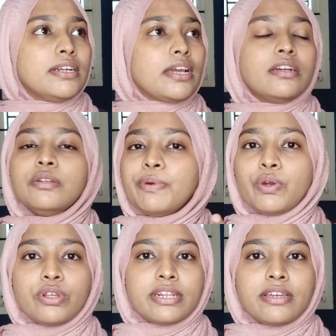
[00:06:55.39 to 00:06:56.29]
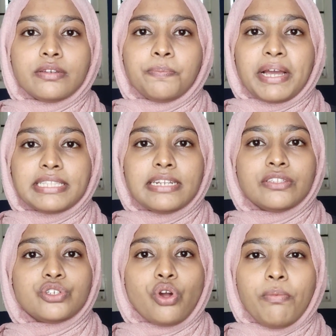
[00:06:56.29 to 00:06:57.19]
டக்குன்னு போய் ஒரு இருக்க பக்கத்தில்
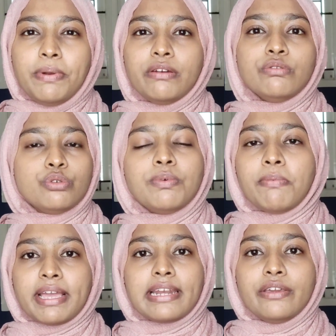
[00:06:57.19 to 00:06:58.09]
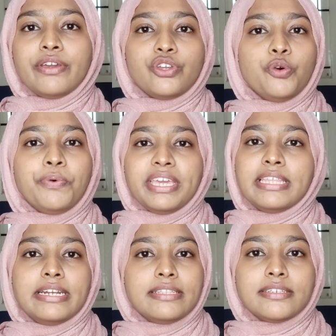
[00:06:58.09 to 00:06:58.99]
இந்த ஷாப்லேயோ சூப்பர் மார்க்கெட்லேயோ எங்கேயோ போய்
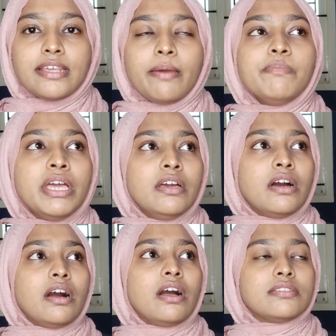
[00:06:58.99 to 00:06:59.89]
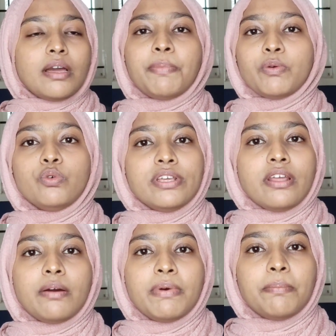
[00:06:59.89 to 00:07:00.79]
இதை எடுத்துட்டேன் அதுக்கப்புறம் கூட
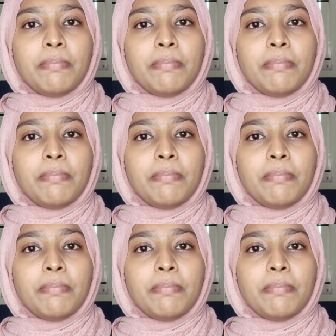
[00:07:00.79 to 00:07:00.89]
நாம்